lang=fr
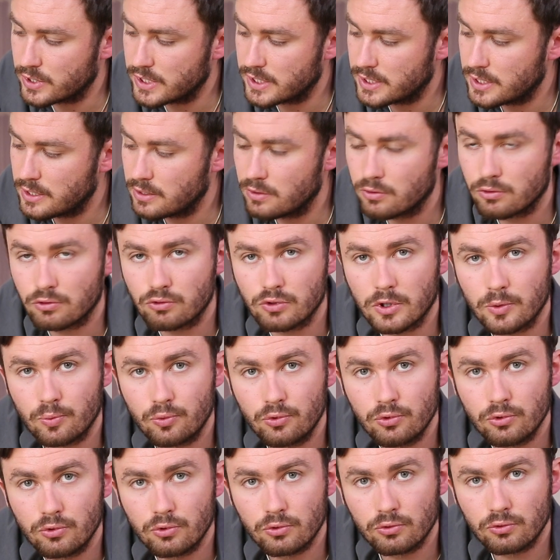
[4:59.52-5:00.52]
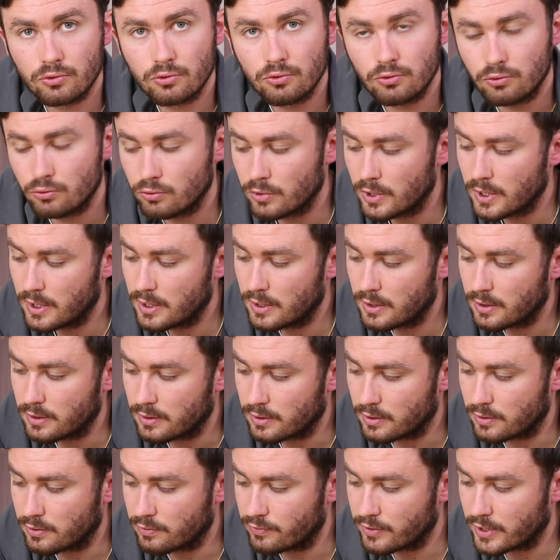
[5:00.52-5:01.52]
liquide ne soit plus contenu
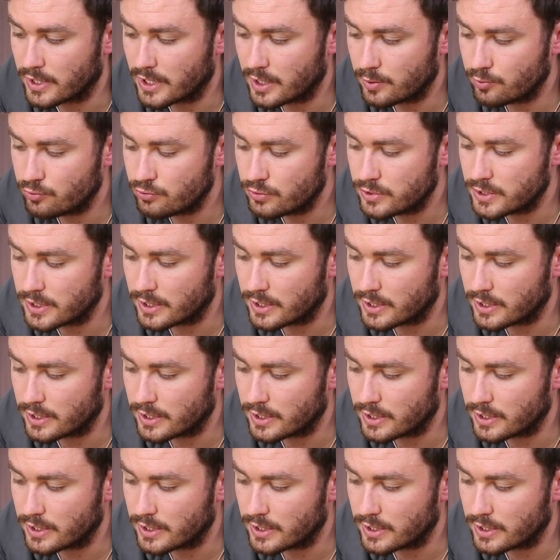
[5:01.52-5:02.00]
euh, vers la buse